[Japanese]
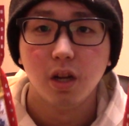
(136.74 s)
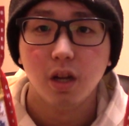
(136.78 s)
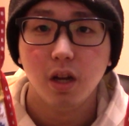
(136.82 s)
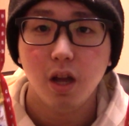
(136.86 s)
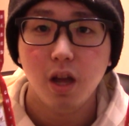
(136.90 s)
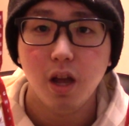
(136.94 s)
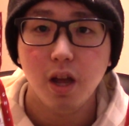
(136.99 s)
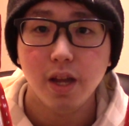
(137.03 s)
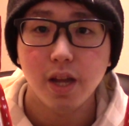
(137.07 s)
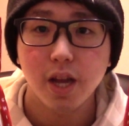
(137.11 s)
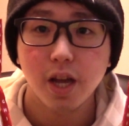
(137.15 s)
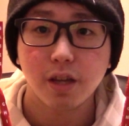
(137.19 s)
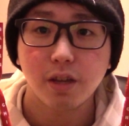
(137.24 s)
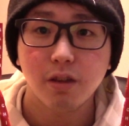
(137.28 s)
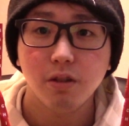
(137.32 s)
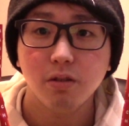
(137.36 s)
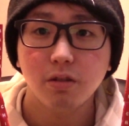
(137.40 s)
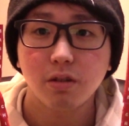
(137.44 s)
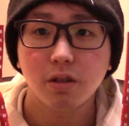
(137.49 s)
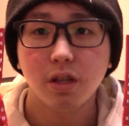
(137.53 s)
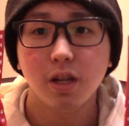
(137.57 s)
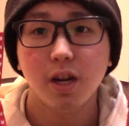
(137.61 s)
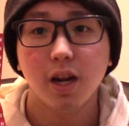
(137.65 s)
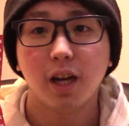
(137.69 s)
えー、野球
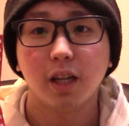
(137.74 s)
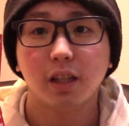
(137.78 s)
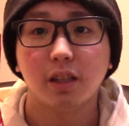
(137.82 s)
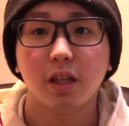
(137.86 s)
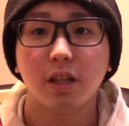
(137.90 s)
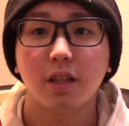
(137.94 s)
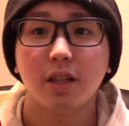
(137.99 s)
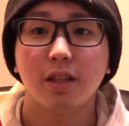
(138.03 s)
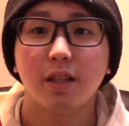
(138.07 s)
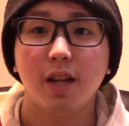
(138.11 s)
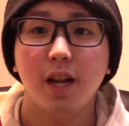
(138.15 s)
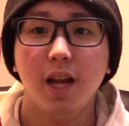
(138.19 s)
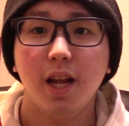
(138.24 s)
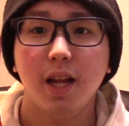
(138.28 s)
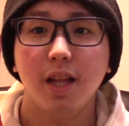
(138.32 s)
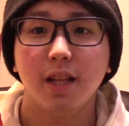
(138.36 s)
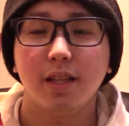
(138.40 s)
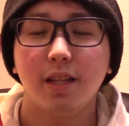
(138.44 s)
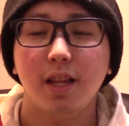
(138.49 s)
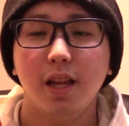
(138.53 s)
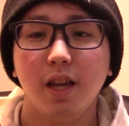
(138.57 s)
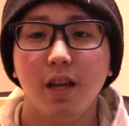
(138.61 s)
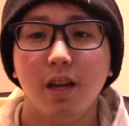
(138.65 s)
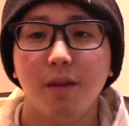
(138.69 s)
好きな方はですね、
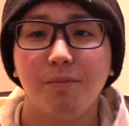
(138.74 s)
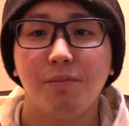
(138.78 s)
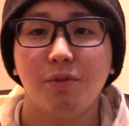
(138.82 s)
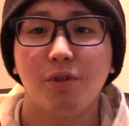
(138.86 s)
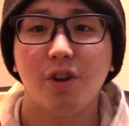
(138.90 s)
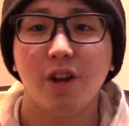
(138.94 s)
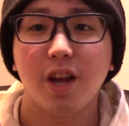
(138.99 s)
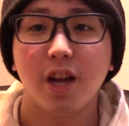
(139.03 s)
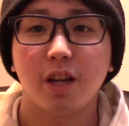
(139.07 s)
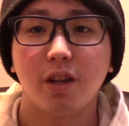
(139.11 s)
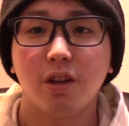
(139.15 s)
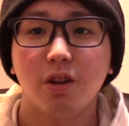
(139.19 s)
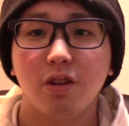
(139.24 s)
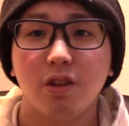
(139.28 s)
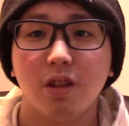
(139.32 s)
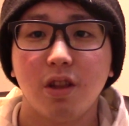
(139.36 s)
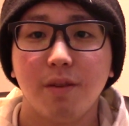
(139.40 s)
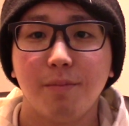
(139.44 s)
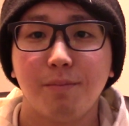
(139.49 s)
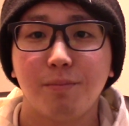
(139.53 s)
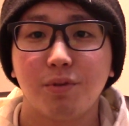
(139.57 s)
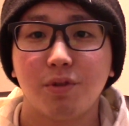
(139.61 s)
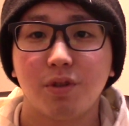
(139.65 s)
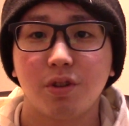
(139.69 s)
ぜひプロ野球
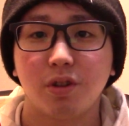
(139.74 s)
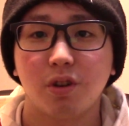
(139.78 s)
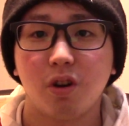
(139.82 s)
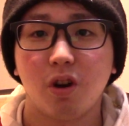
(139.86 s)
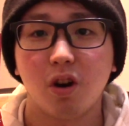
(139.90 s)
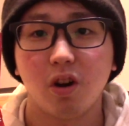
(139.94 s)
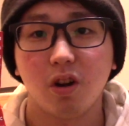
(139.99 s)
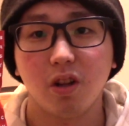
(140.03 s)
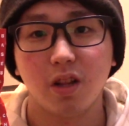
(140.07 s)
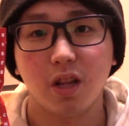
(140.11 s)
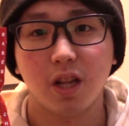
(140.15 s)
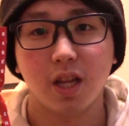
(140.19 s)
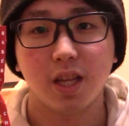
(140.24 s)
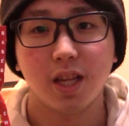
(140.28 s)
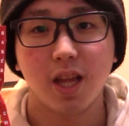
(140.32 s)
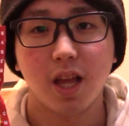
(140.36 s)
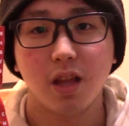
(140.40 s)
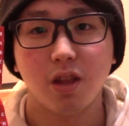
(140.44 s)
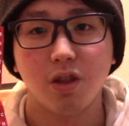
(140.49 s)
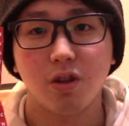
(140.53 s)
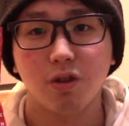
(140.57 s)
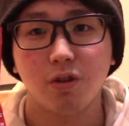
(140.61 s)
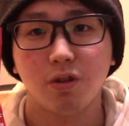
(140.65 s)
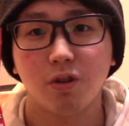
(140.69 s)
チップスの
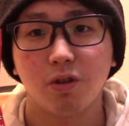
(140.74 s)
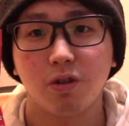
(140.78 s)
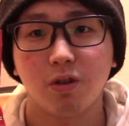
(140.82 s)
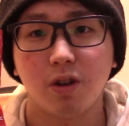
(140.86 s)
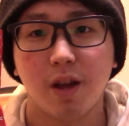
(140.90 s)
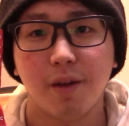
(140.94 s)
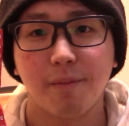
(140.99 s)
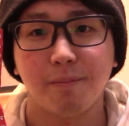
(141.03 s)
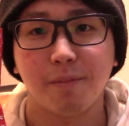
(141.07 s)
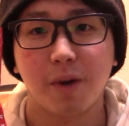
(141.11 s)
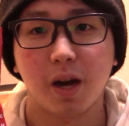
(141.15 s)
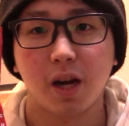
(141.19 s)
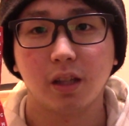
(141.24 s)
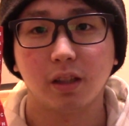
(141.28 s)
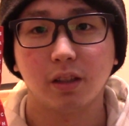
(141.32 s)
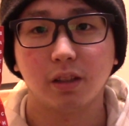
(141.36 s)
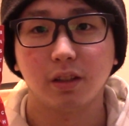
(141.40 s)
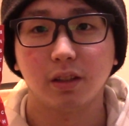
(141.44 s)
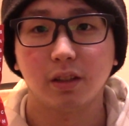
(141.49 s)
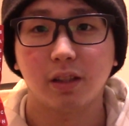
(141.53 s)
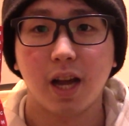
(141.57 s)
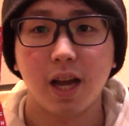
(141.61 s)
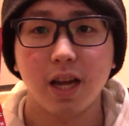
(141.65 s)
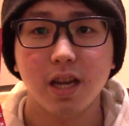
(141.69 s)
2016年版
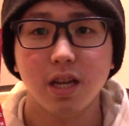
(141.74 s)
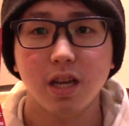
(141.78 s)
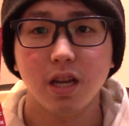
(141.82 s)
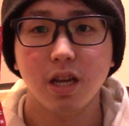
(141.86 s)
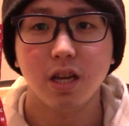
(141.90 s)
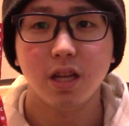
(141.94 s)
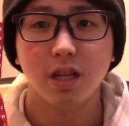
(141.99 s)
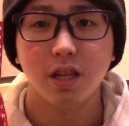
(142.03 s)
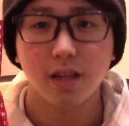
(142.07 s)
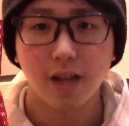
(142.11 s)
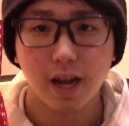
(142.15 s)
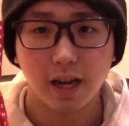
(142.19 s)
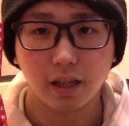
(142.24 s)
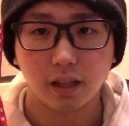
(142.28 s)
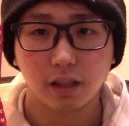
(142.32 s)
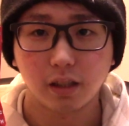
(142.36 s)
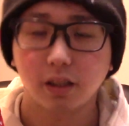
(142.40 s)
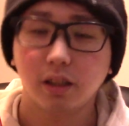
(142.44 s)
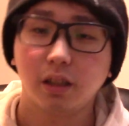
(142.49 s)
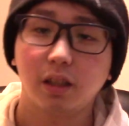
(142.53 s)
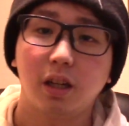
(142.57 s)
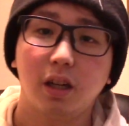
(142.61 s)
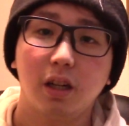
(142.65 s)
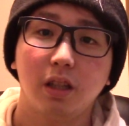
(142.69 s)
第1弾
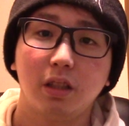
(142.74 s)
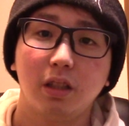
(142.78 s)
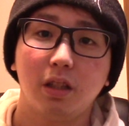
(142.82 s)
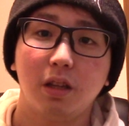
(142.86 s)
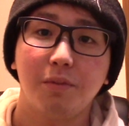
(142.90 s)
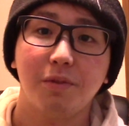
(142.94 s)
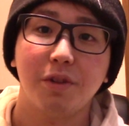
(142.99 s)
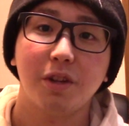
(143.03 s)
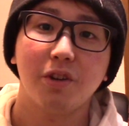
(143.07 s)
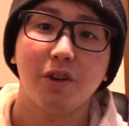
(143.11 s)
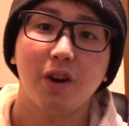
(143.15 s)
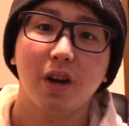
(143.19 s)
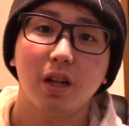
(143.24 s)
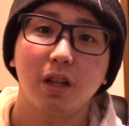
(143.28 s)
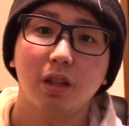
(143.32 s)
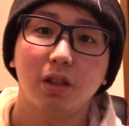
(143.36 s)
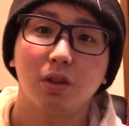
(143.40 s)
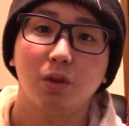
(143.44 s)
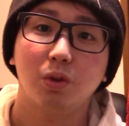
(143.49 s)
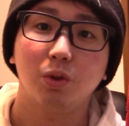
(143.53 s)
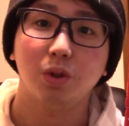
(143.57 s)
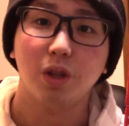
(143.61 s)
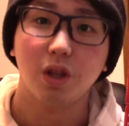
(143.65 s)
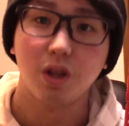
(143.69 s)
買ってみては
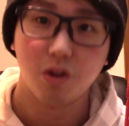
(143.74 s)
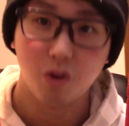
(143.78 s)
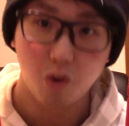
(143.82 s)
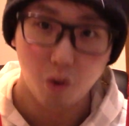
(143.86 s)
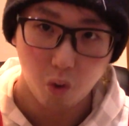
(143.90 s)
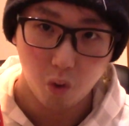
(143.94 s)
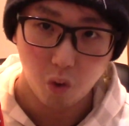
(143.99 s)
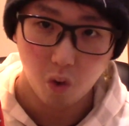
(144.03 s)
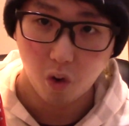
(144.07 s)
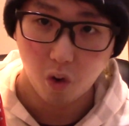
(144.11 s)
どうでしょ